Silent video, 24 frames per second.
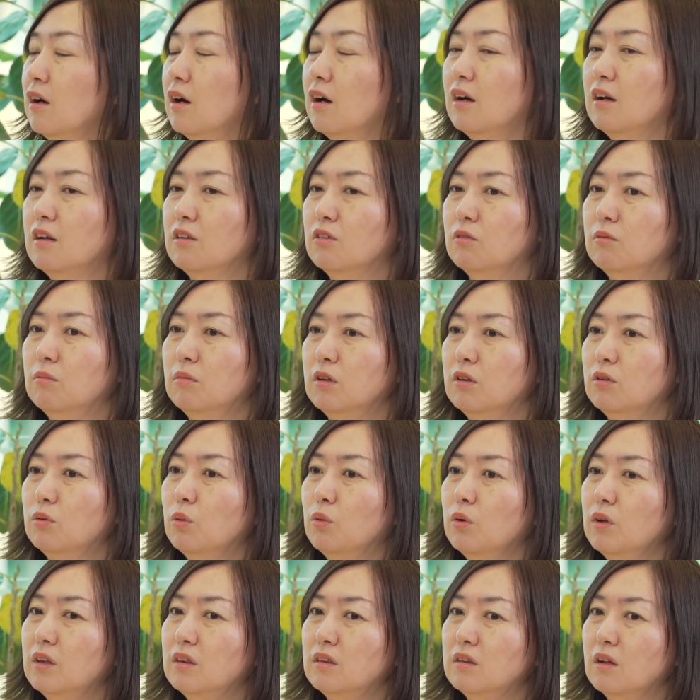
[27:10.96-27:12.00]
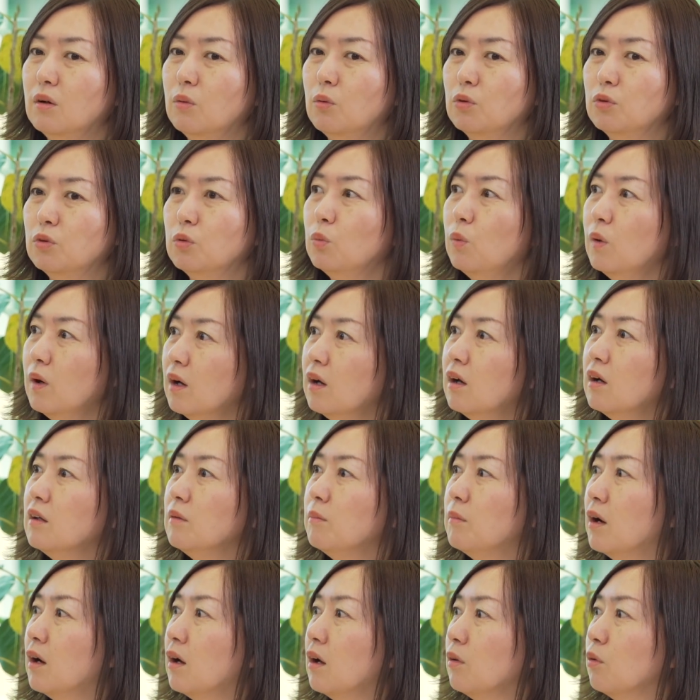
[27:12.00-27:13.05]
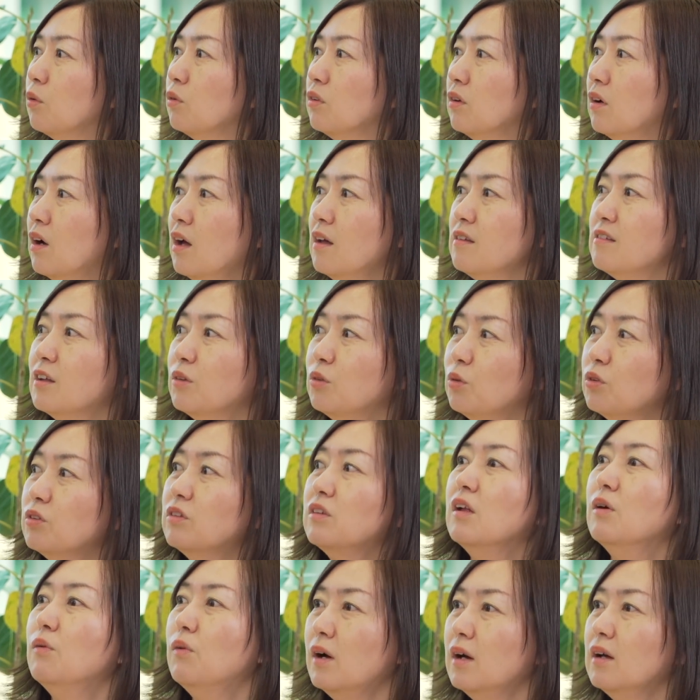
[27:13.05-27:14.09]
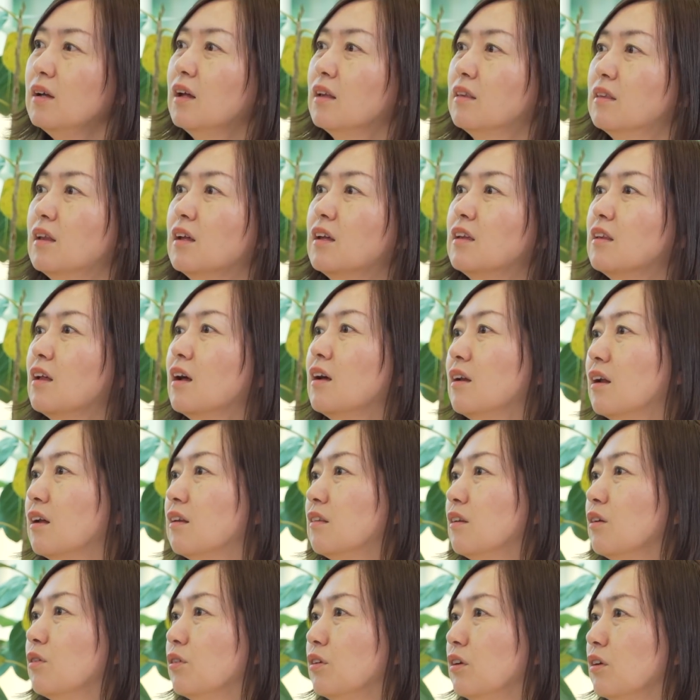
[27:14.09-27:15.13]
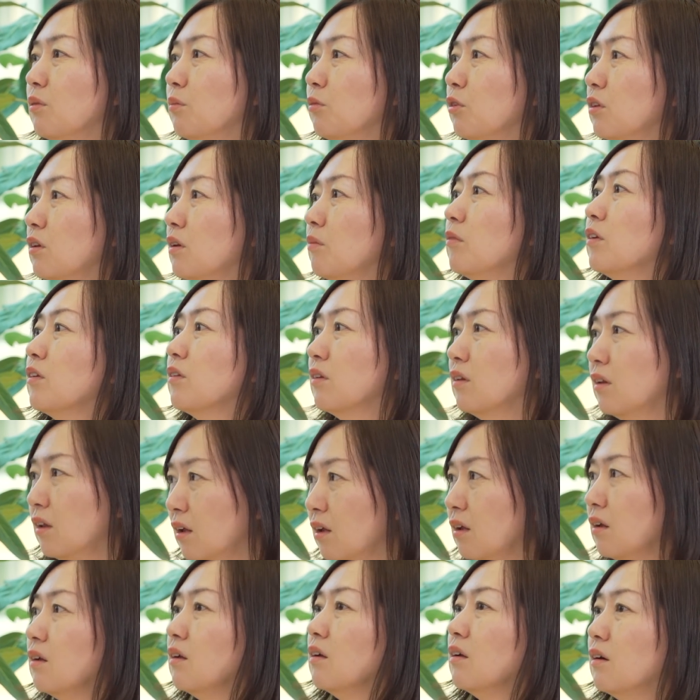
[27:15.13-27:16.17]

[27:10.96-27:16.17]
あのまあ、そういったことは今あの会社としてはやっていきたいなっていうふうに思ってますね。